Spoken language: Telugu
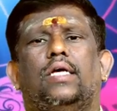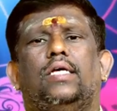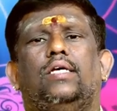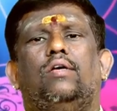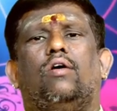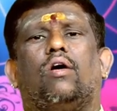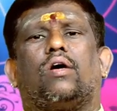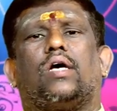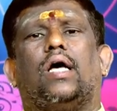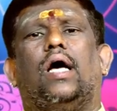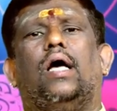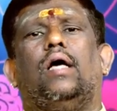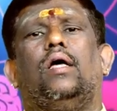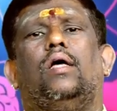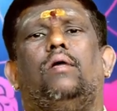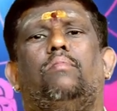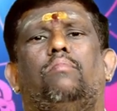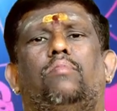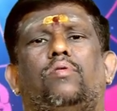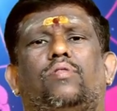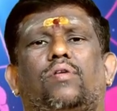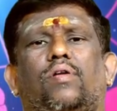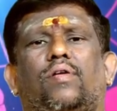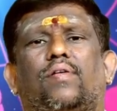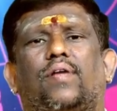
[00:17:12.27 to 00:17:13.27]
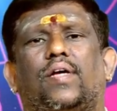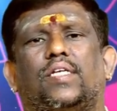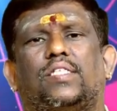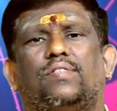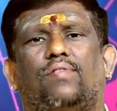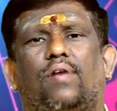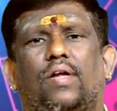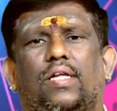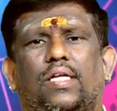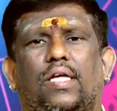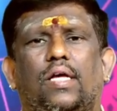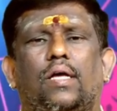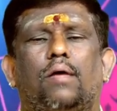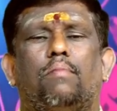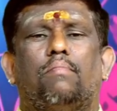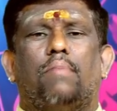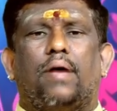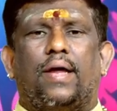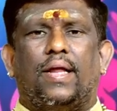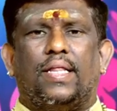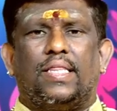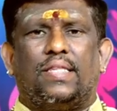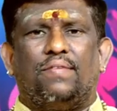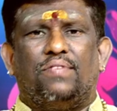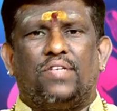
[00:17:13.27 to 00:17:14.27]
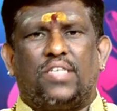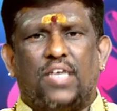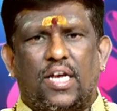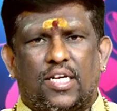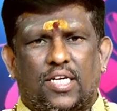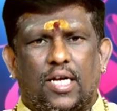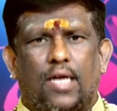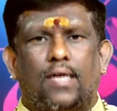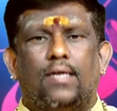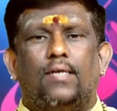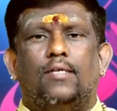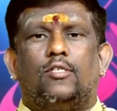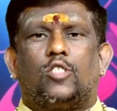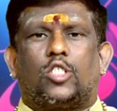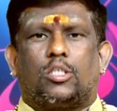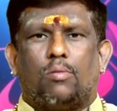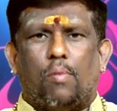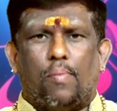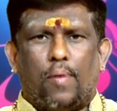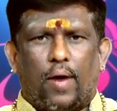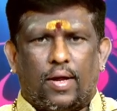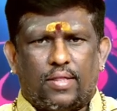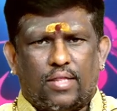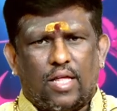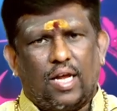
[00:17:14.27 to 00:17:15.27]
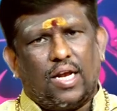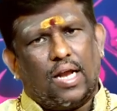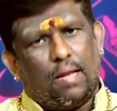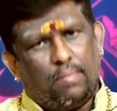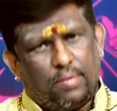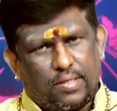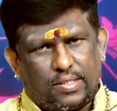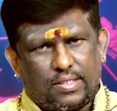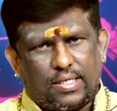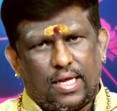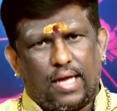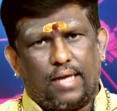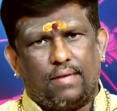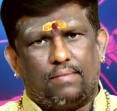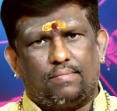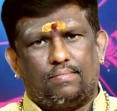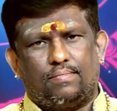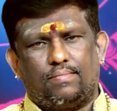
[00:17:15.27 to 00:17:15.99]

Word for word: ఈ యొక్క మిథున రాశి వారికి మరింత విశేష శుభఫలితాలు లభిస్తాయి